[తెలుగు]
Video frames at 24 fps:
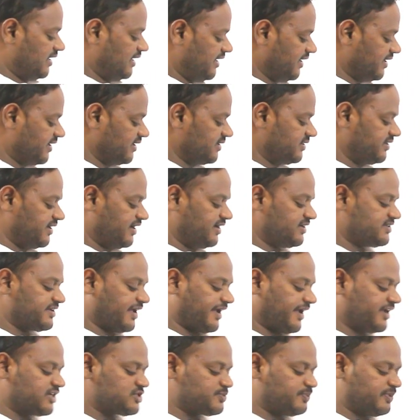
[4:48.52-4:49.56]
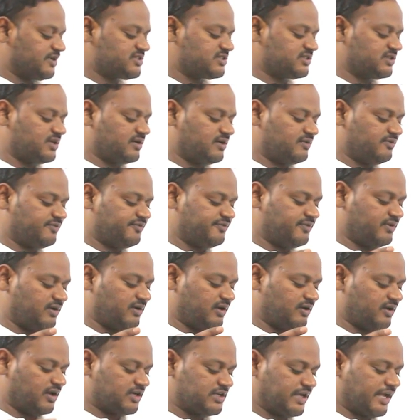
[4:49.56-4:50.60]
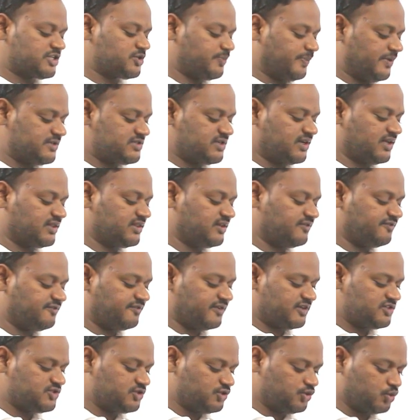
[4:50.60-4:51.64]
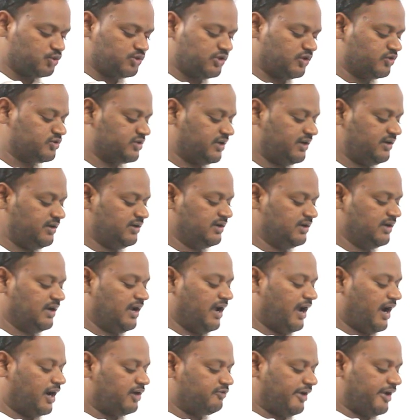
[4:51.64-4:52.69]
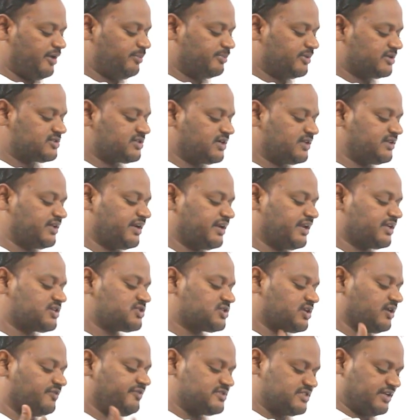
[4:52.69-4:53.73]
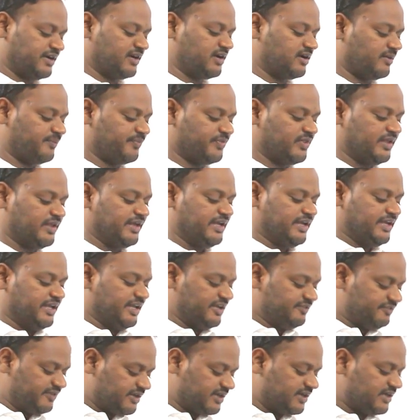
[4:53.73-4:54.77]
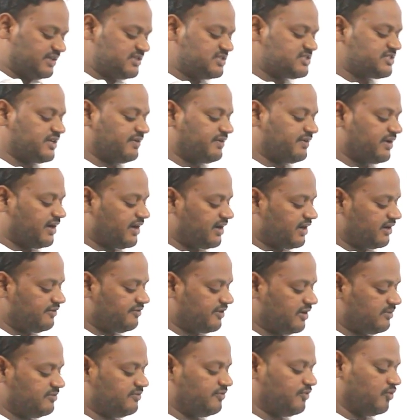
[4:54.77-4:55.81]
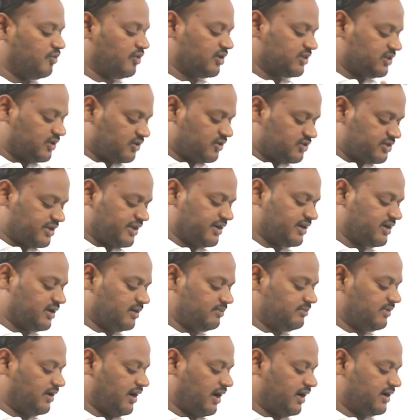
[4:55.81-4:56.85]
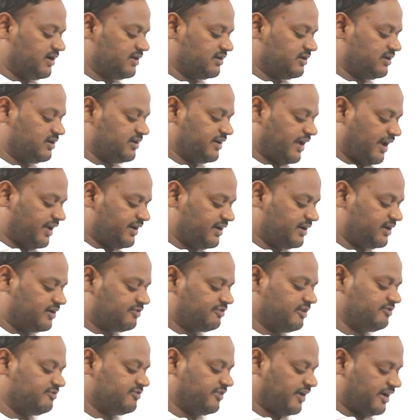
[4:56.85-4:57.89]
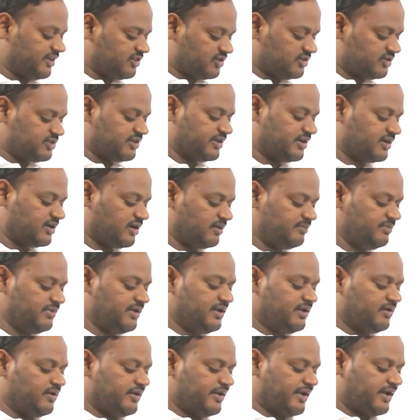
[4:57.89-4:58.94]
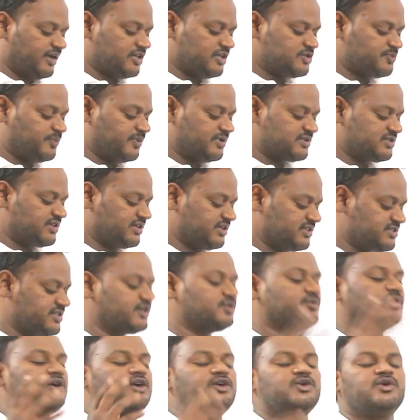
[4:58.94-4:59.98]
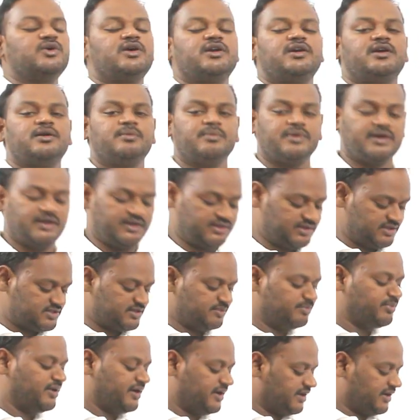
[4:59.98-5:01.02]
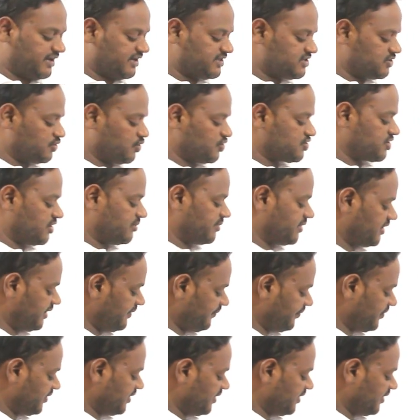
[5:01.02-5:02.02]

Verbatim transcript: Likit earns X percent of uh, X percent on the first two thousand and Y percent on the rest of his income. If he earns seven hundred from four thousand income and uh, nine hundred from five thousand income, X percent is equal to అన్నాడు ఇది సింపుల్ ఇంట్రెస్ట్ క్వశ్చన్ ఇది